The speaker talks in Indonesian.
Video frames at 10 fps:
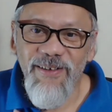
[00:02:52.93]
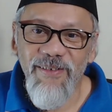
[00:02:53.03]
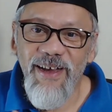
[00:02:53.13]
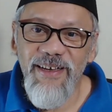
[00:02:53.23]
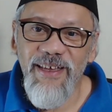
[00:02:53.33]

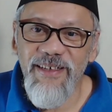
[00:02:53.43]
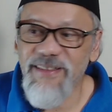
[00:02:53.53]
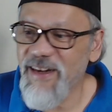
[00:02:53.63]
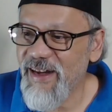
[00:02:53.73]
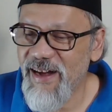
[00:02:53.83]
kalau nggak ini hanya
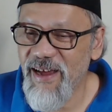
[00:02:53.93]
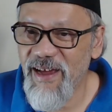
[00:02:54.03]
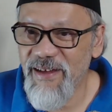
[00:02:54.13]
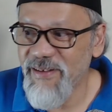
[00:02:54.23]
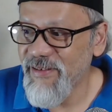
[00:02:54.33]
sekedar
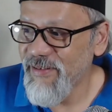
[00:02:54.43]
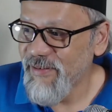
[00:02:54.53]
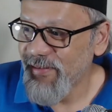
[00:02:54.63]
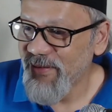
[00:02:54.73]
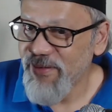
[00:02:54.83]
raga.
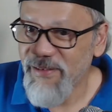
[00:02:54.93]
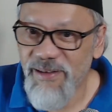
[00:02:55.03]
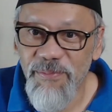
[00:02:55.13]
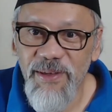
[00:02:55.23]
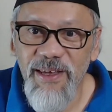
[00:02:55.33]

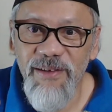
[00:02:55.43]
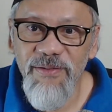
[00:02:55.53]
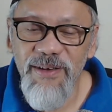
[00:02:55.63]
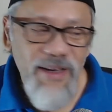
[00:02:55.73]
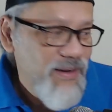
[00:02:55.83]
Demikian
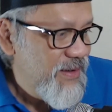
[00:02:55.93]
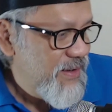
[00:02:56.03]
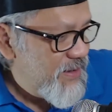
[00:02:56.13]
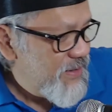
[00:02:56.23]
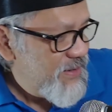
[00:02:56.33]
juga
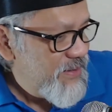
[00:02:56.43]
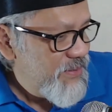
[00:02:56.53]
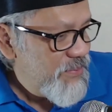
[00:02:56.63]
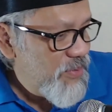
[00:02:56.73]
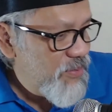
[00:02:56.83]

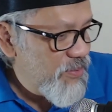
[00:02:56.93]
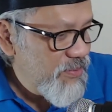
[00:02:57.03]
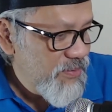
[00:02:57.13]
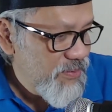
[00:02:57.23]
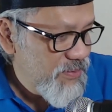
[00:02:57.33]

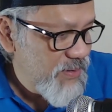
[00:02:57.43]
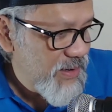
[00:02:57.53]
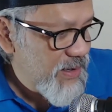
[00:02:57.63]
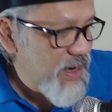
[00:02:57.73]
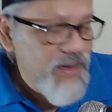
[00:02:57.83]
buku.
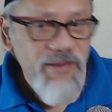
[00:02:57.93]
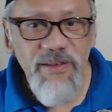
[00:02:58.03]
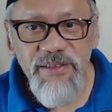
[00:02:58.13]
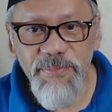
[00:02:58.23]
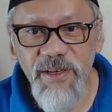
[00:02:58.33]
Ah ini
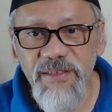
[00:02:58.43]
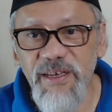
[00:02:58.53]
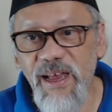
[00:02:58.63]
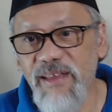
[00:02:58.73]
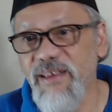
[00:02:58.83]
juga sebenarnya
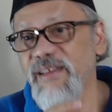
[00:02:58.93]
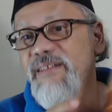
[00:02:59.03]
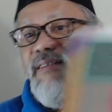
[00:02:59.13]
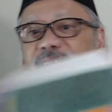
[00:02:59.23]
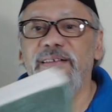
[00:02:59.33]
hanya
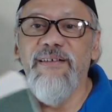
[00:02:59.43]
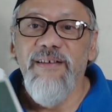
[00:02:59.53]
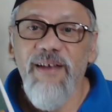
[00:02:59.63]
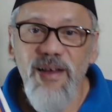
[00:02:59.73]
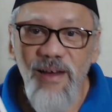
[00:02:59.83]

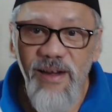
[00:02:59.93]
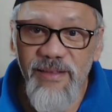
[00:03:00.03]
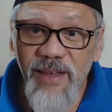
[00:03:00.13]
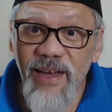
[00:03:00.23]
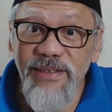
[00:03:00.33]

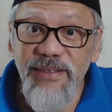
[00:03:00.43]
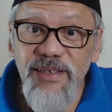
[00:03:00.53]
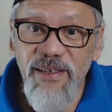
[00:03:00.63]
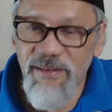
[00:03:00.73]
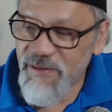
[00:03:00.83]
kertas
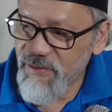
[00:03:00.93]
ya. Ini